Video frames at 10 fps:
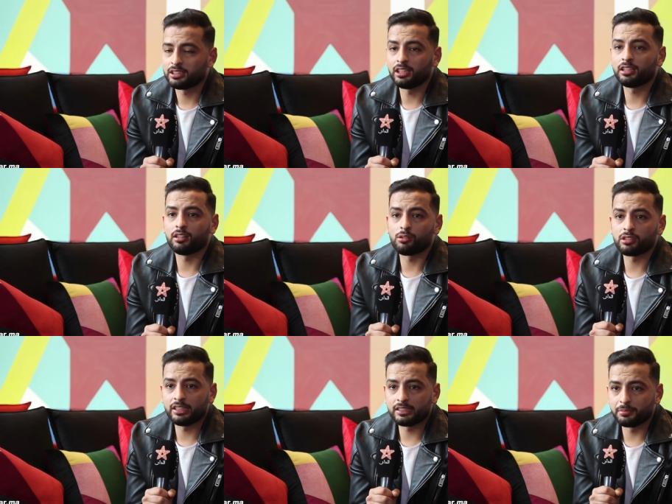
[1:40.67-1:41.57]
كاينه
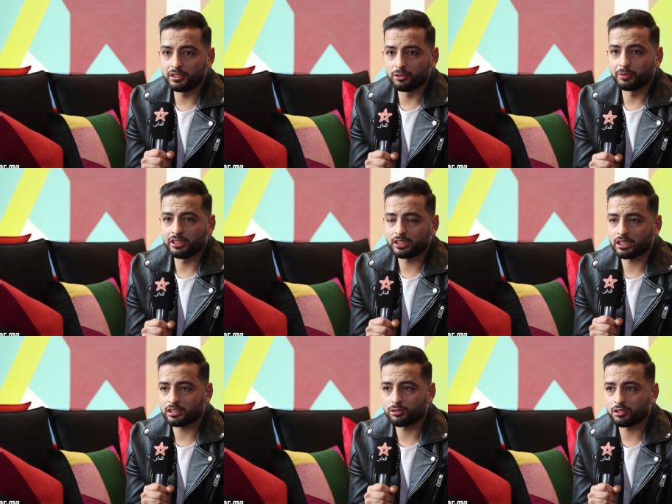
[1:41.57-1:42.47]
اغنيه بيني وبينك
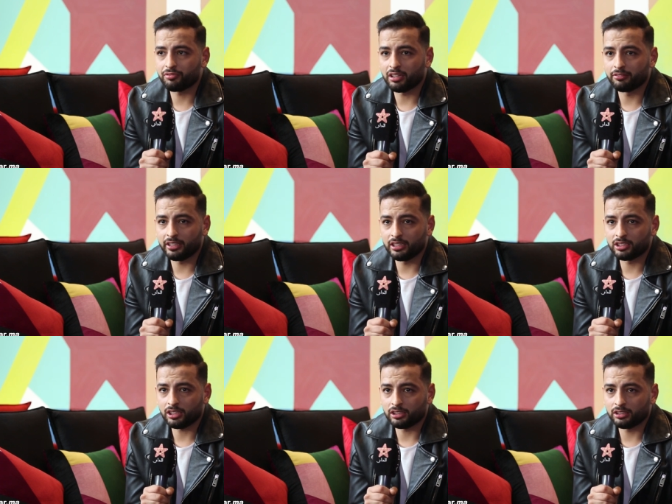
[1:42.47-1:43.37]
كتخرج في افريل ان
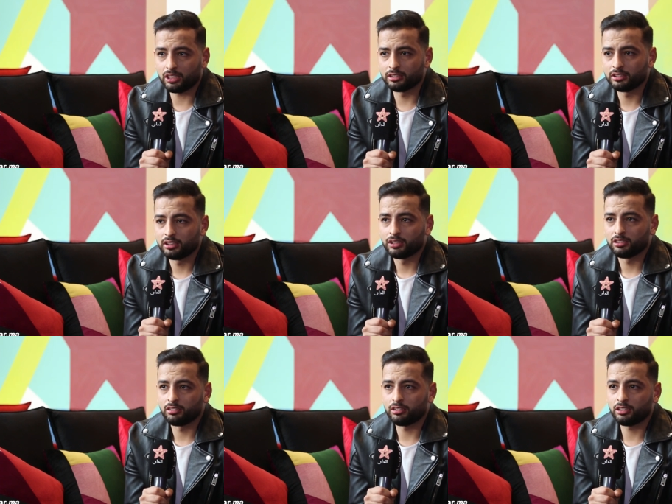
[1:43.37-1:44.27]
شاء الله
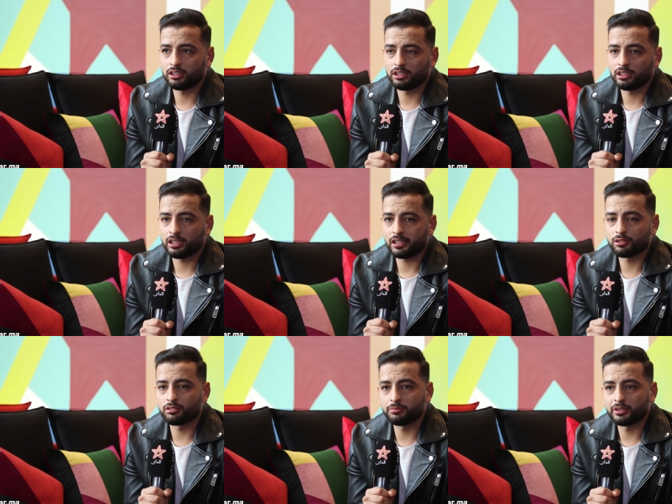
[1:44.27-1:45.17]
آه،
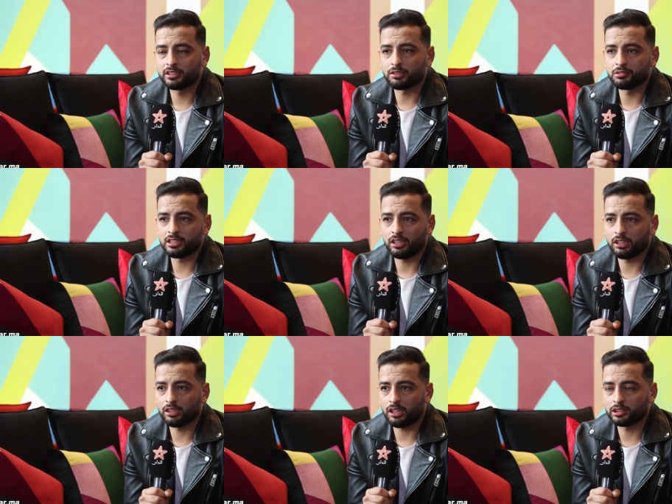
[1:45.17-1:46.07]
غتكون من توزيع
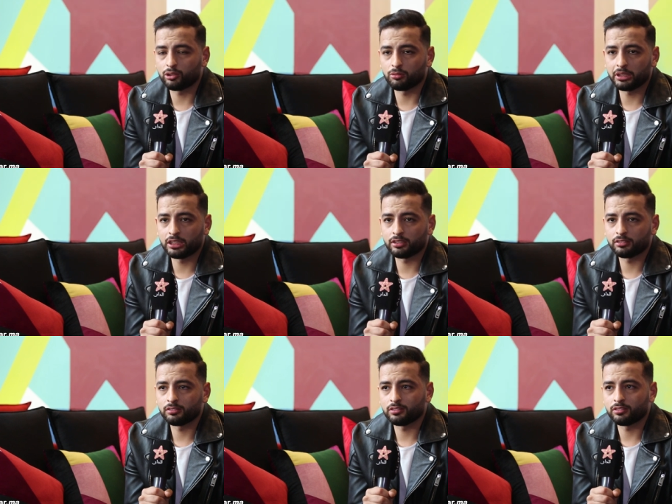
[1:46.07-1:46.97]
اتوميك
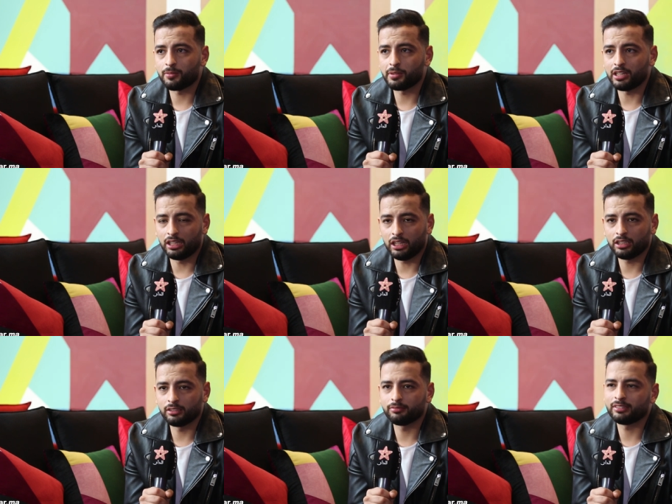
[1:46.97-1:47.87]
من
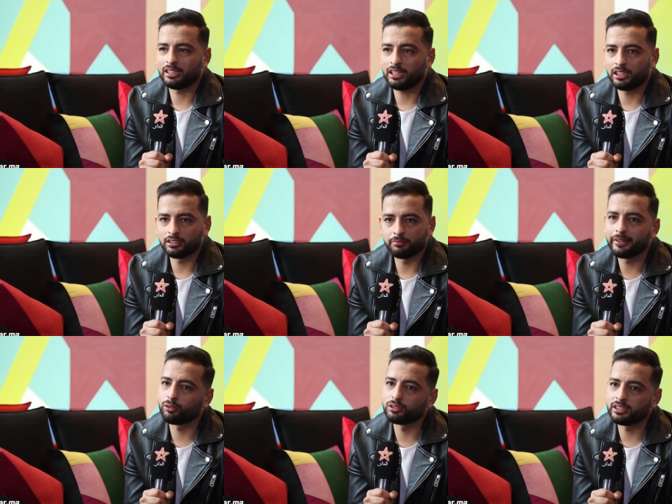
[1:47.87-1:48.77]
الحان الحان
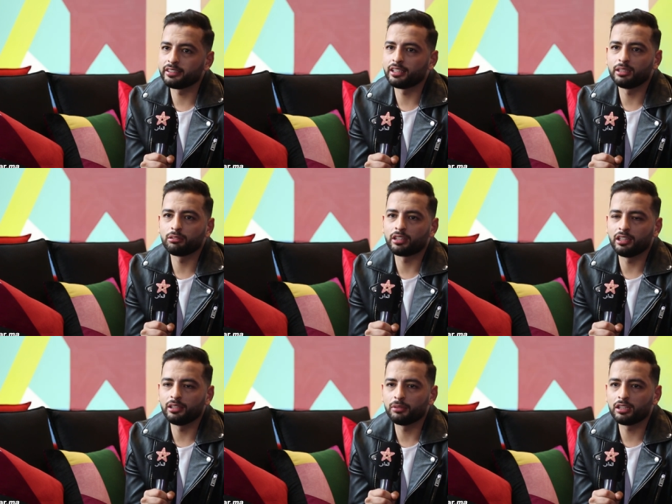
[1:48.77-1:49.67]
ميلودي ديالي
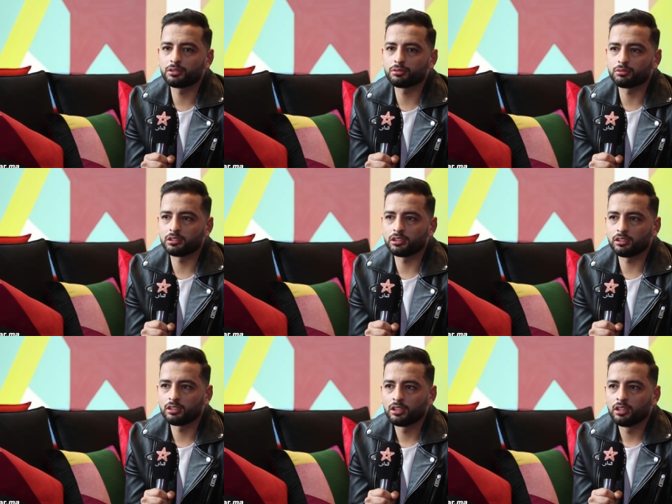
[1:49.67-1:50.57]
والكلمات و آه،